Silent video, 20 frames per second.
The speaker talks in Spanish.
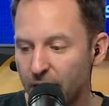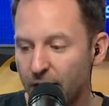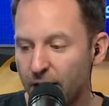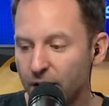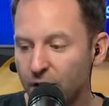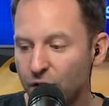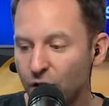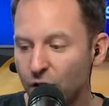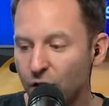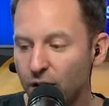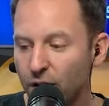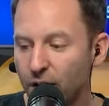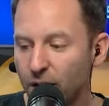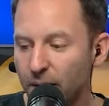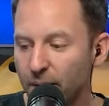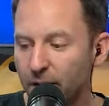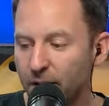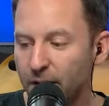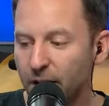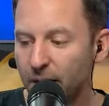que solo
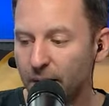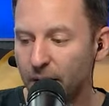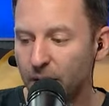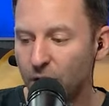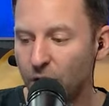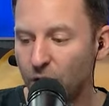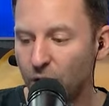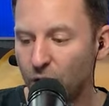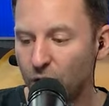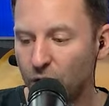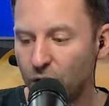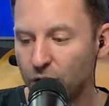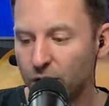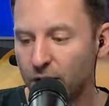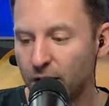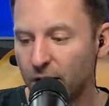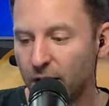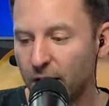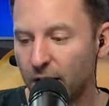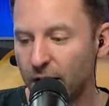incrementaban los costos
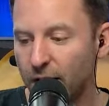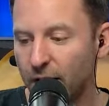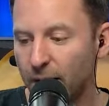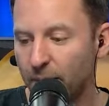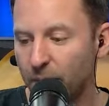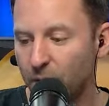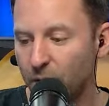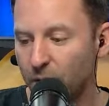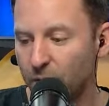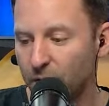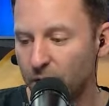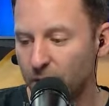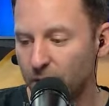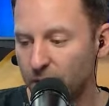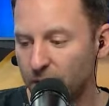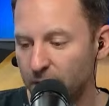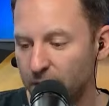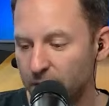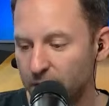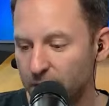en las cadenas
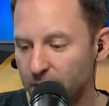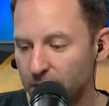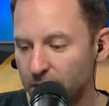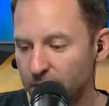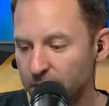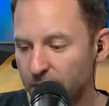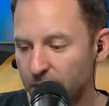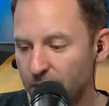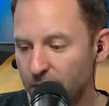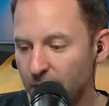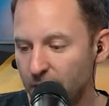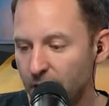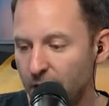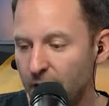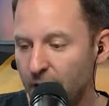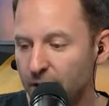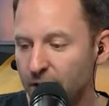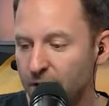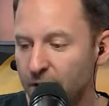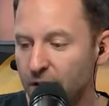productivas.
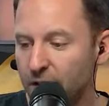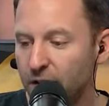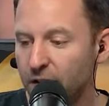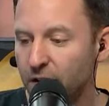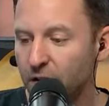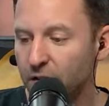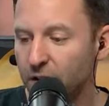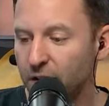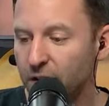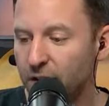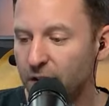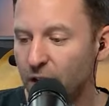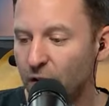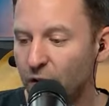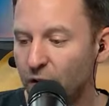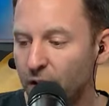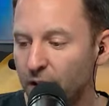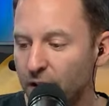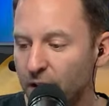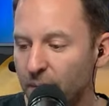En este sentido, se
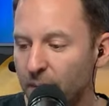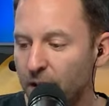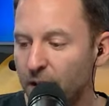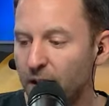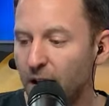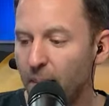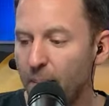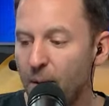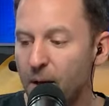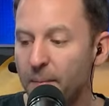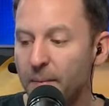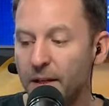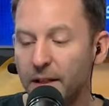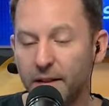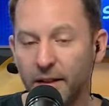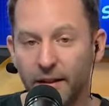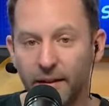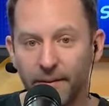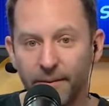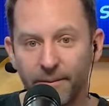destacó que estas medidas
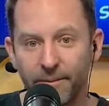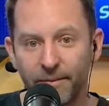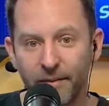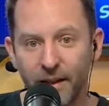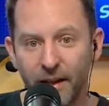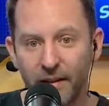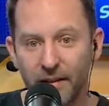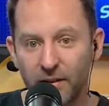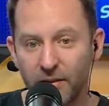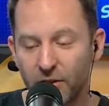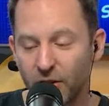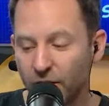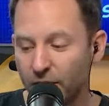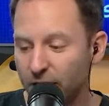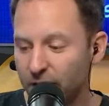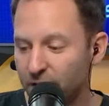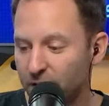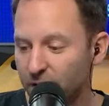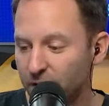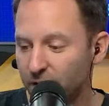permiten, atención a
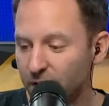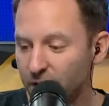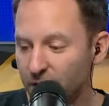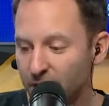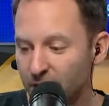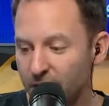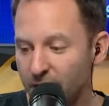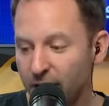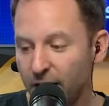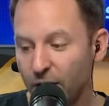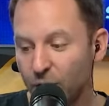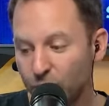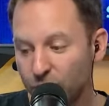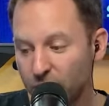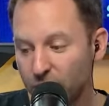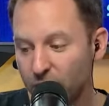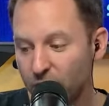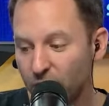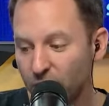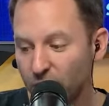esto,
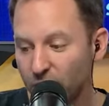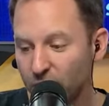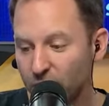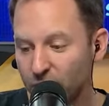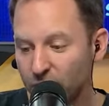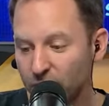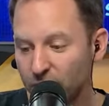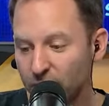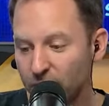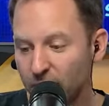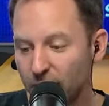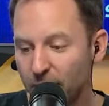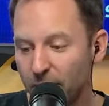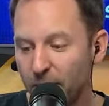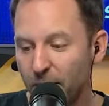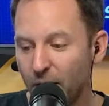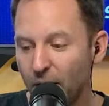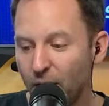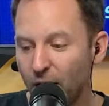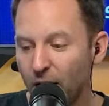reducir costos,
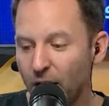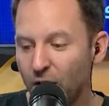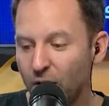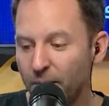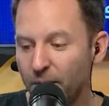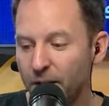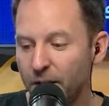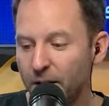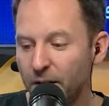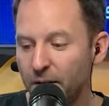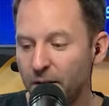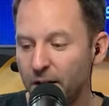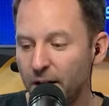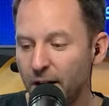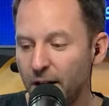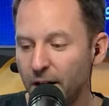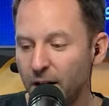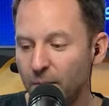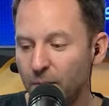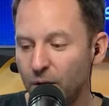mejorar la
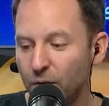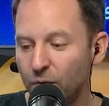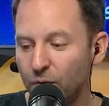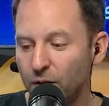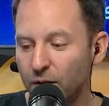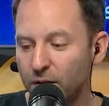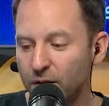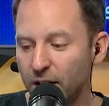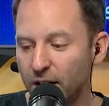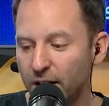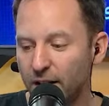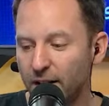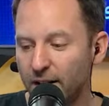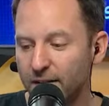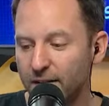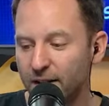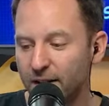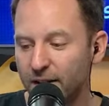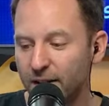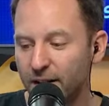competitividad y profundizar el
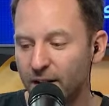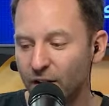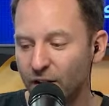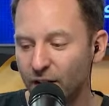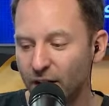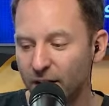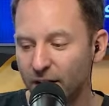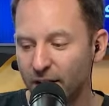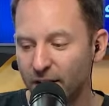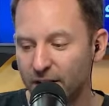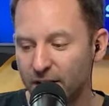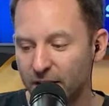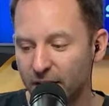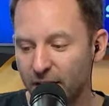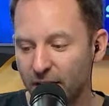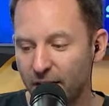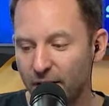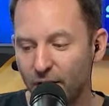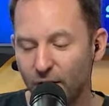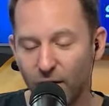sendero de
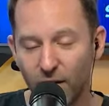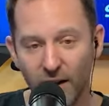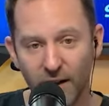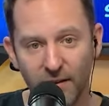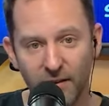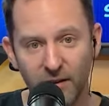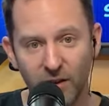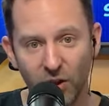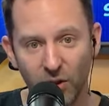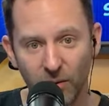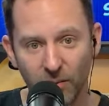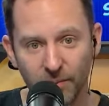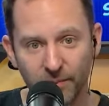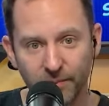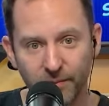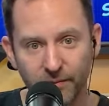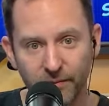desinflación.